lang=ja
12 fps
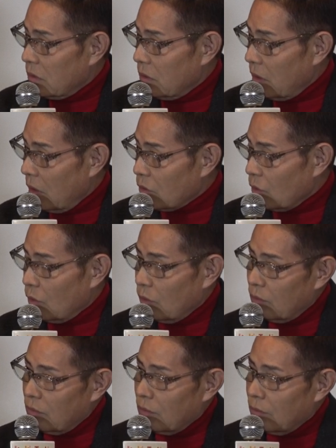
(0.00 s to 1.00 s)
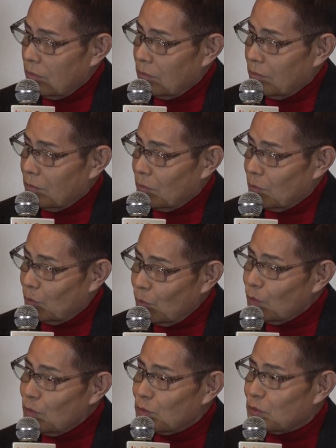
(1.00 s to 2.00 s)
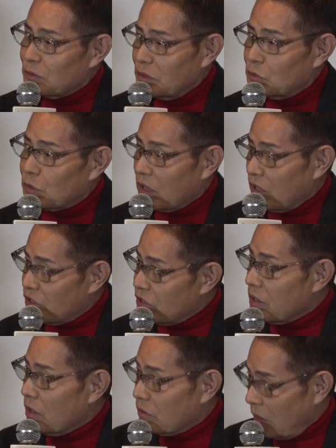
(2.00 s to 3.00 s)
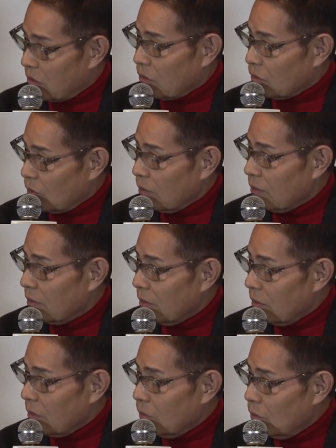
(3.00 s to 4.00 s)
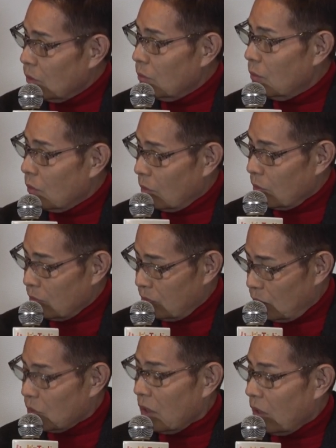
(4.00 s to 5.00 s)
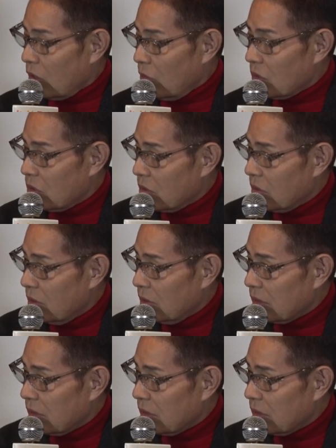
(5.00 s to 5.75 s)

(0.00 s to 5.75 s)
で、あとどういうふうに受けて死んでいくかってこと、これをもうすごく考えてます。